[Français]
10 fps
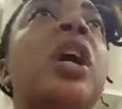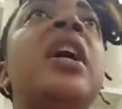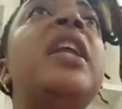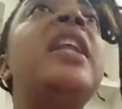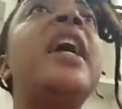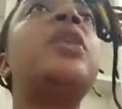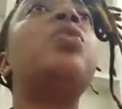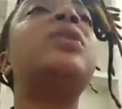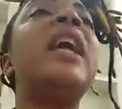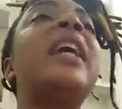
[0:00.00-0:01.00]
les
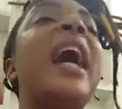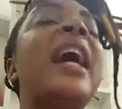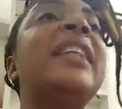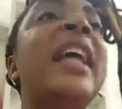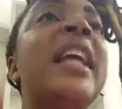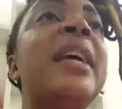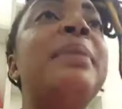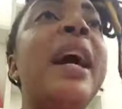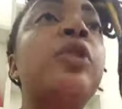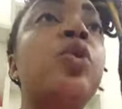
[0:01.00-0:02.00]
kakate les
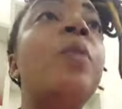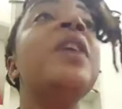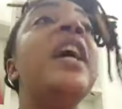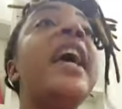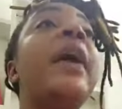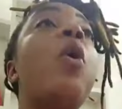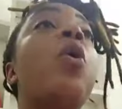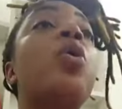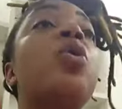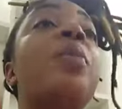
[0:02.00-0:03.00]
blancs
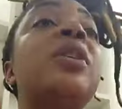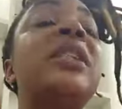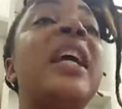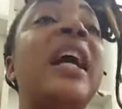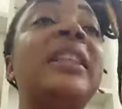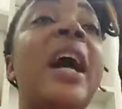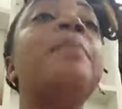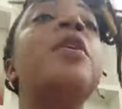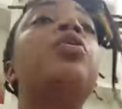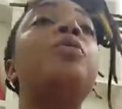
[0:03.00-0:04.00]
e sekata
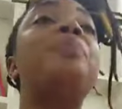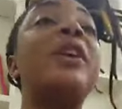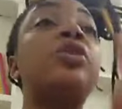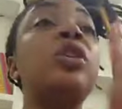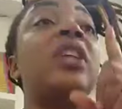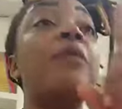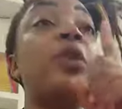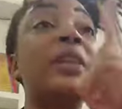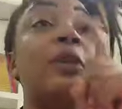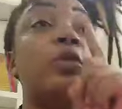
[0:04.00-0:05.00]
toute personne dans
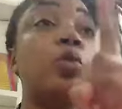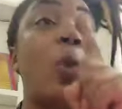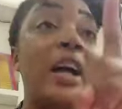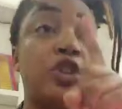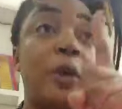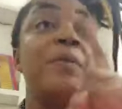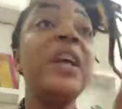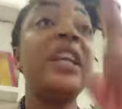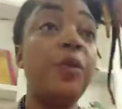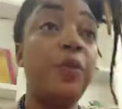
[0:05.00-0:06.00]
votre entourage
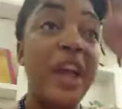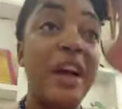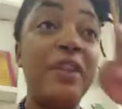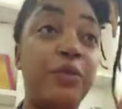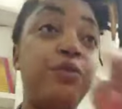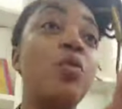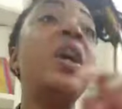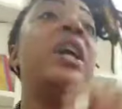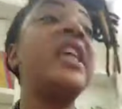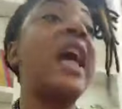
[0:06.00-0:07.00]
qui vit avec vous,
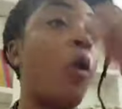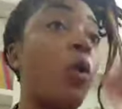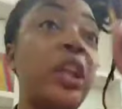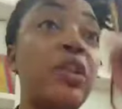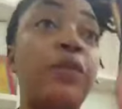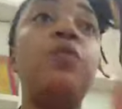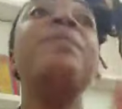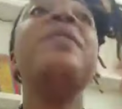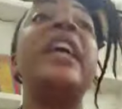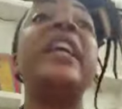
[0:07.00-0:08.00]
qui est à côté de vous,
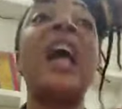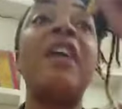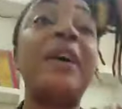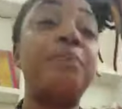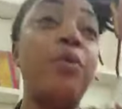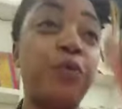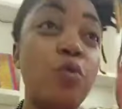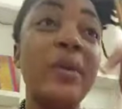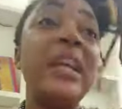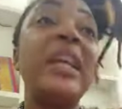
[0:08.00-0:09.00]
qui travaille pour vous,
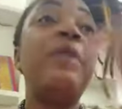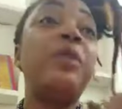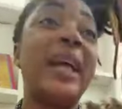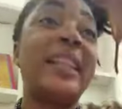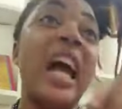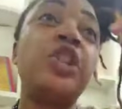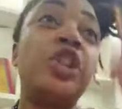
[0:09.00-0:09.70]
qui vous attache,